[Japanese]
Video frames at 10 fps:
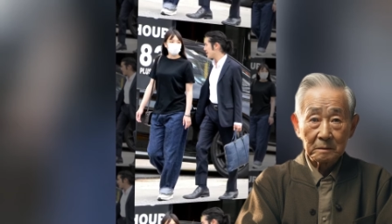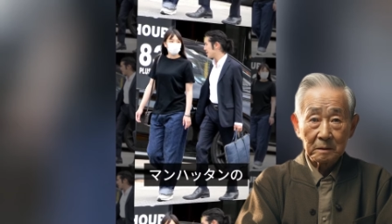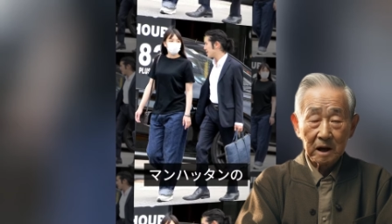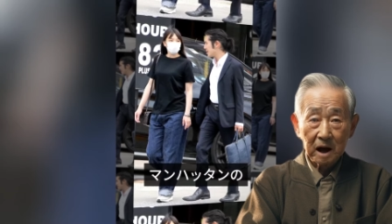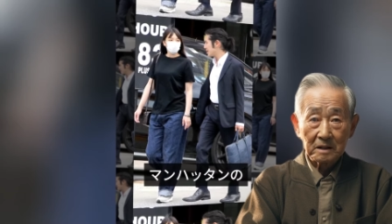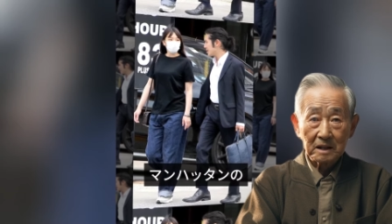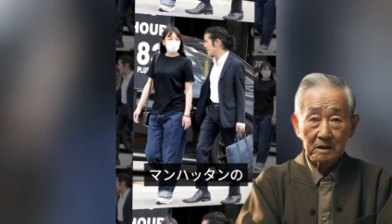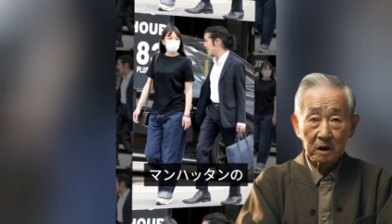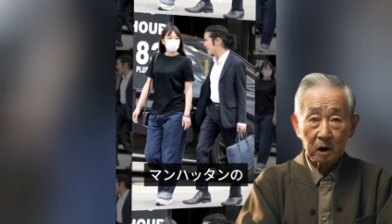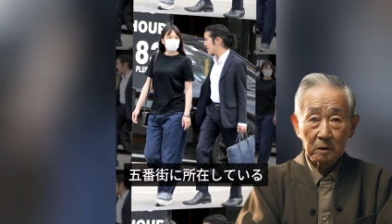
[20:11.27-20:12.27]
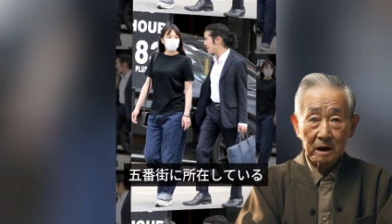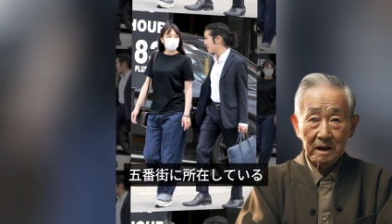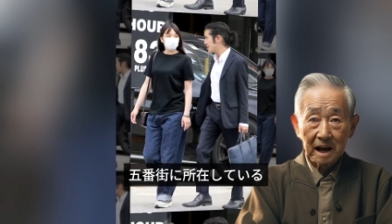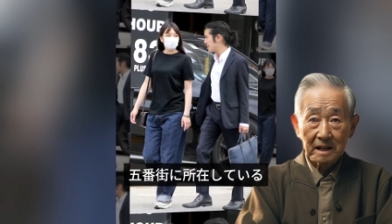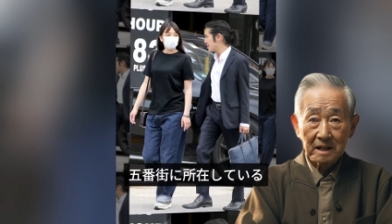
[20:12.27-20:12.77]
マンハッタンの5
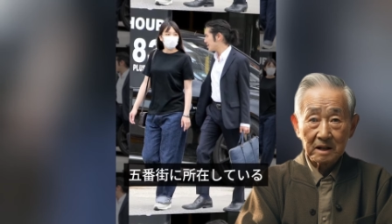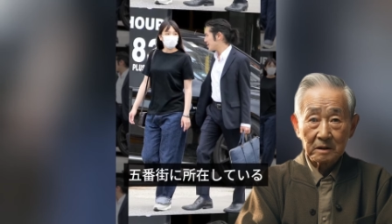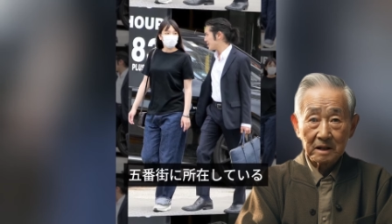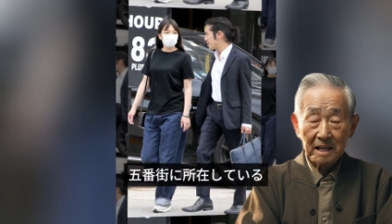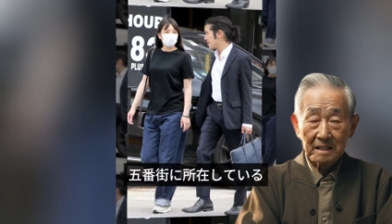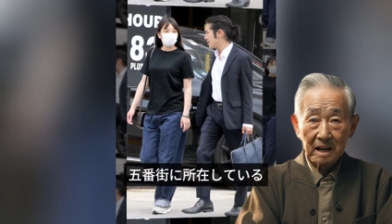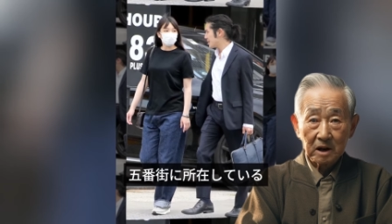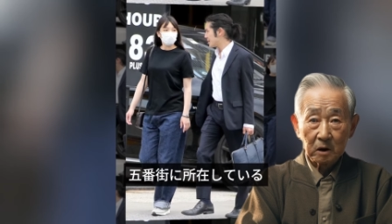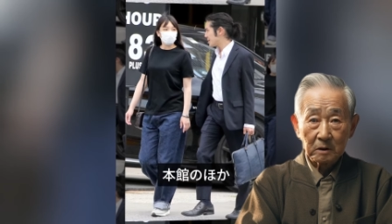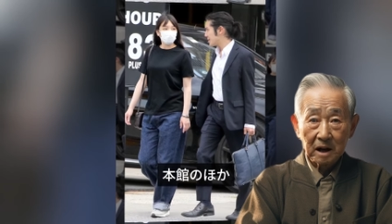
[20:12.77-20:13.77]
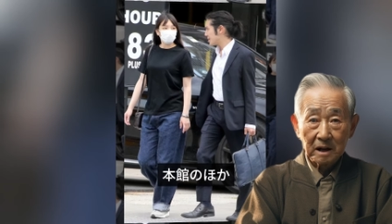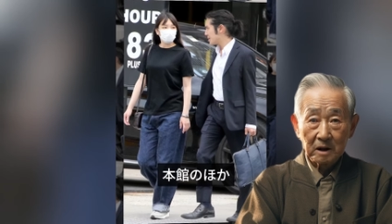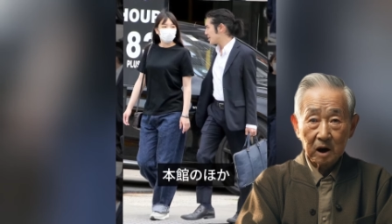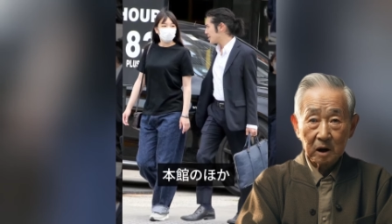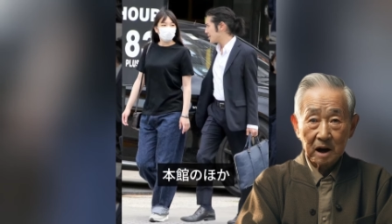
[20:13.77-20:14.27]
番街に所在している本
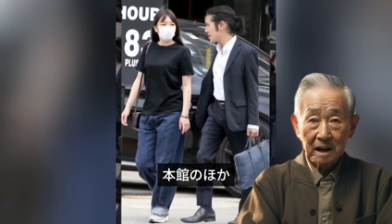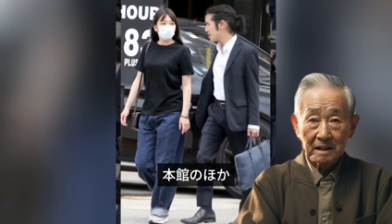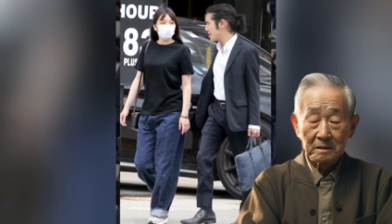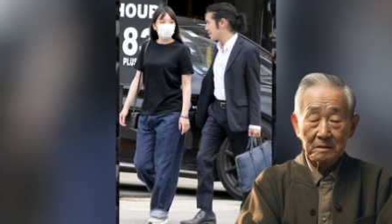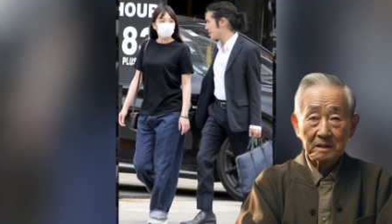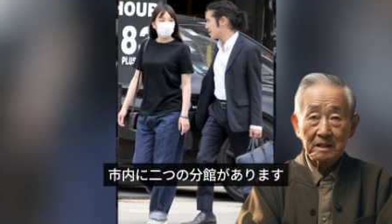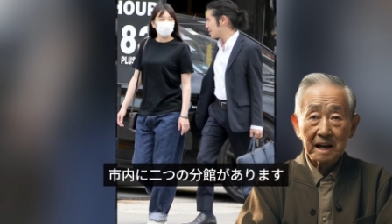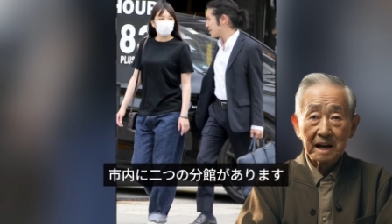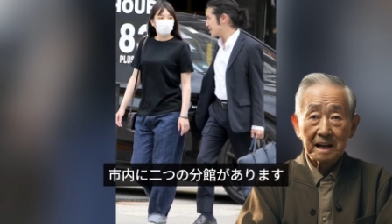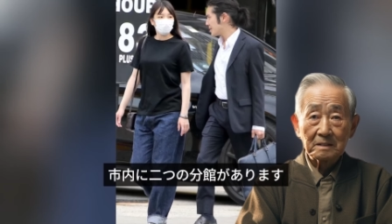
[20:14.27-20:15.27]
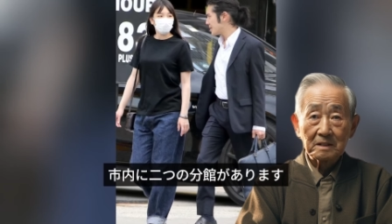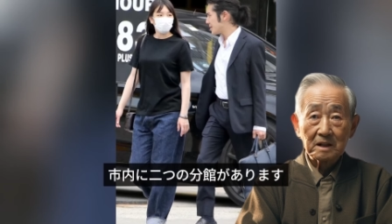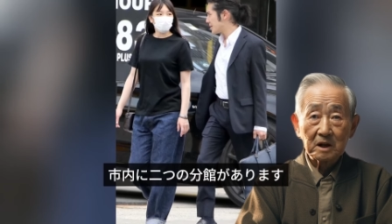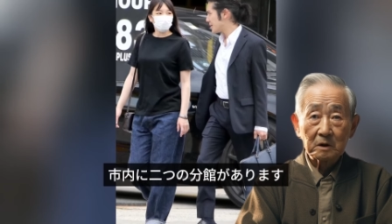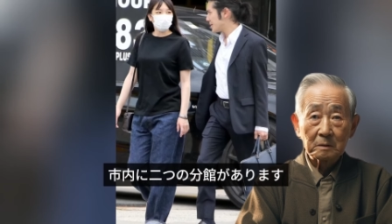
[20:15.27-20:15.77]
館のほか、市内に
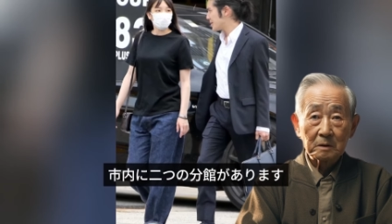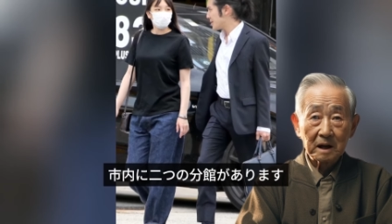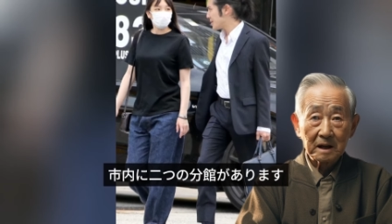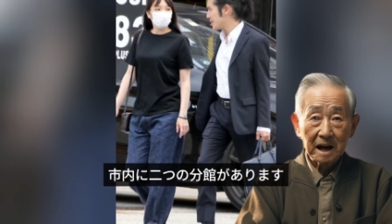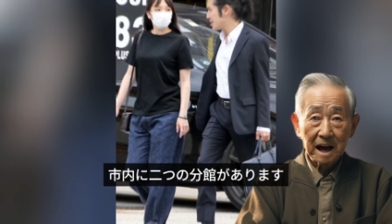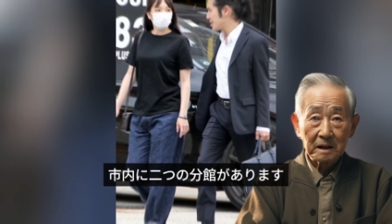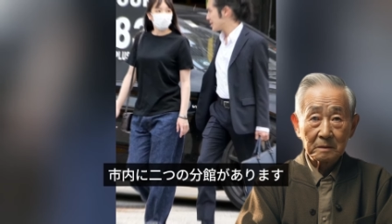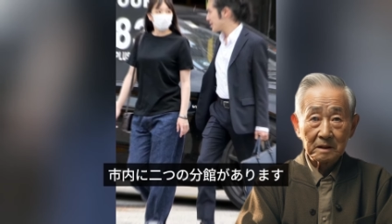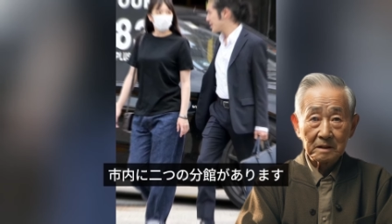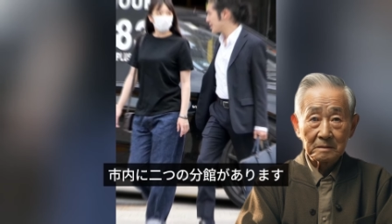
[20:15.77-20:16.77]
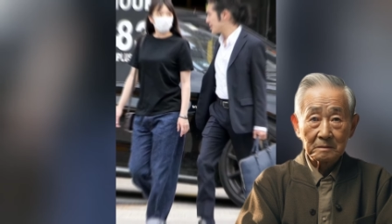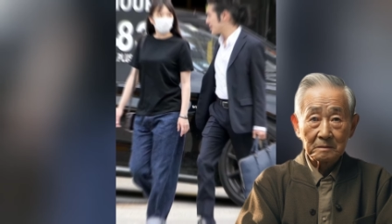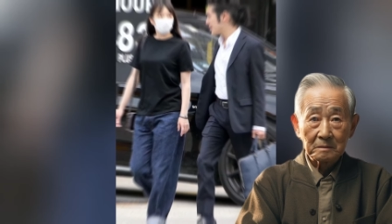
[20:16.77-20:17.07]
2つの分館があります。